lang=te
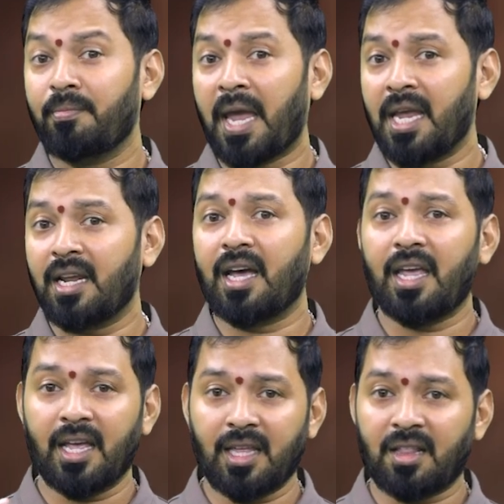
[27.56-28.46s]
మెయిన్గా
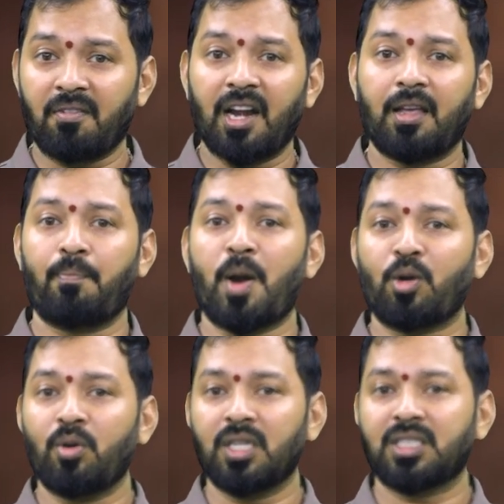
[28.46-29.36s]
ఏదైతే వాళ్ళకి
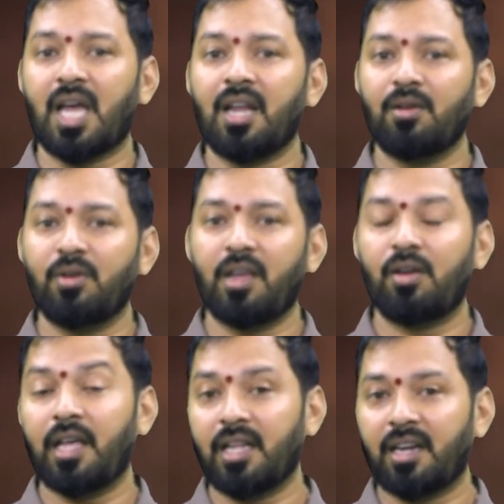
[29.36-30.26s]
పట్టున్న స్థానాలు ఉన్నాయో
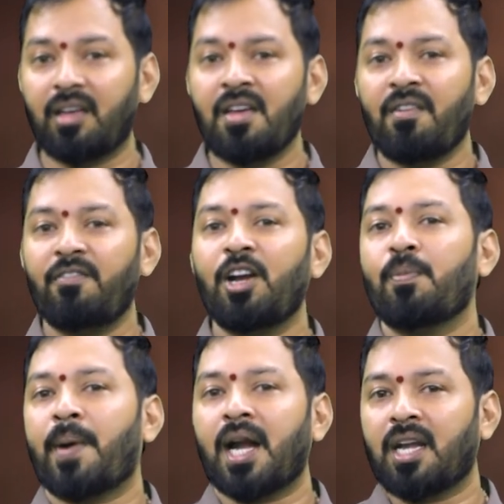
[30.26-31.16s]
లేదంటే వీళ్ళు
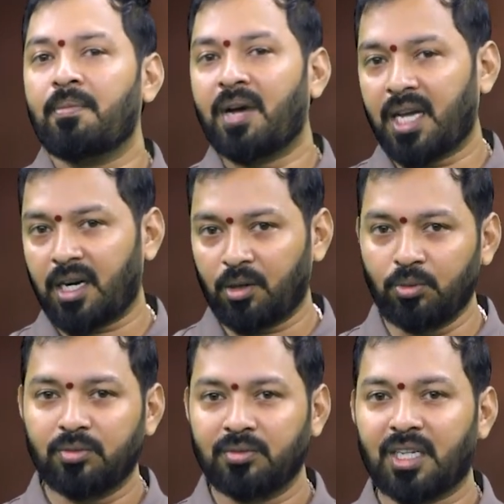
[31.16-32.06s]
పార్టీ మారరు
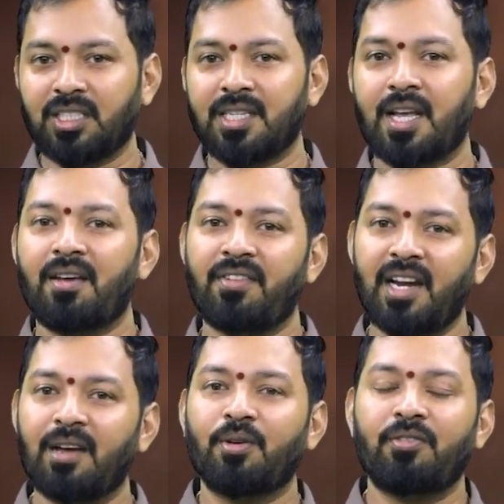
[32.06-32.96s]
ఖచ్చితంగా
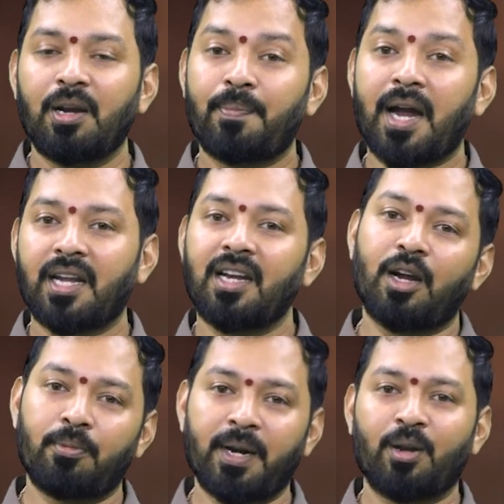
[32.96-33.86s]
వీళ్ళే వీళ్ళు పార్టీని
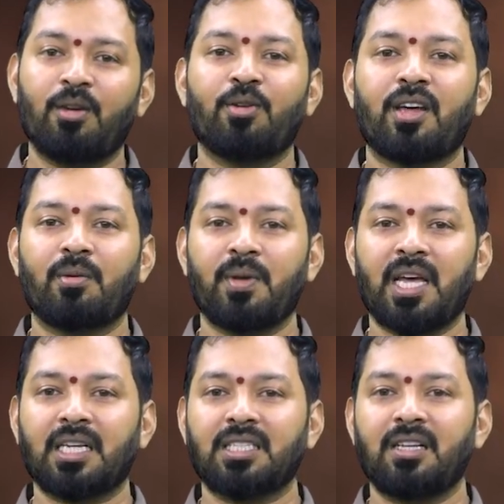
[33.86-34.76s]
అంటుపెట్టుకునే ఉంటారు
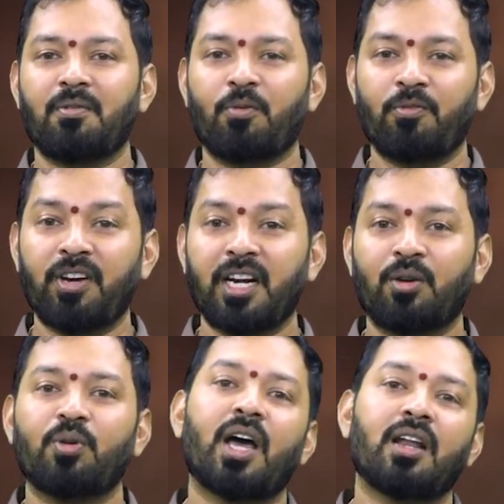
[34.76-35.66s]
బీఆర్ఎస్ని
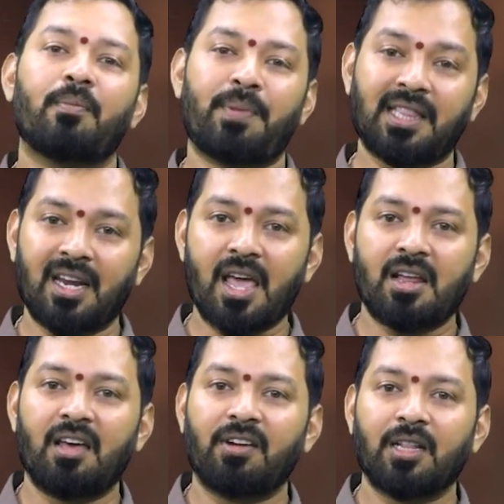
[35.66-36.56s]
వీడరు అన్న పెద్ద
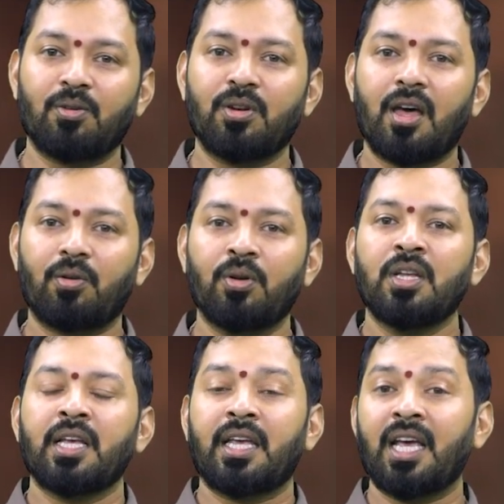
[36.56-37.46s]
నాయకులు ఎవరైతే ఉన్నారో
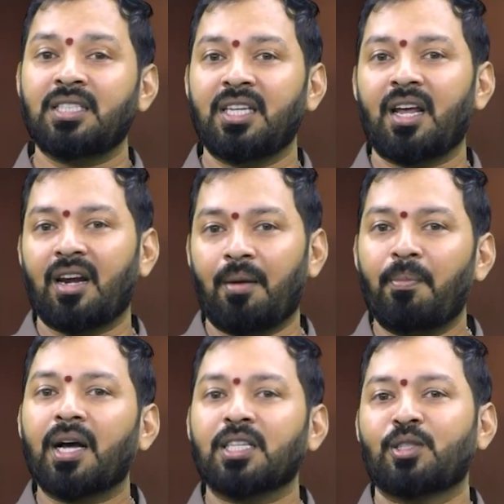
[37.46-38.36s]
కేసీఆర్
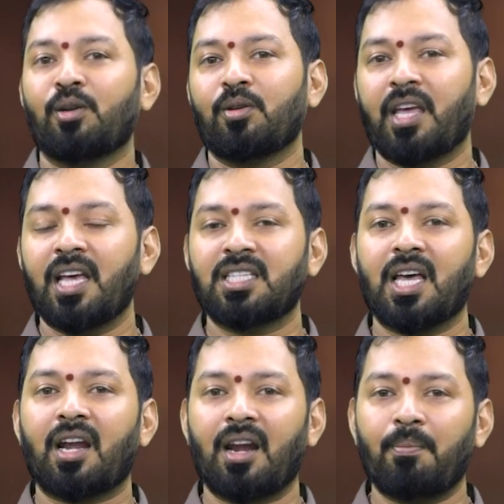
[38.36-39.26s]
నమ్మకస్తులు
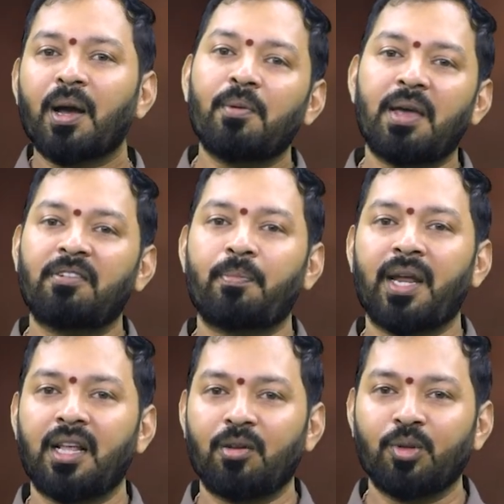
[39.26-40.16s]
కేసీఆర్ నమ్మకం ఎవరిపైన అయితే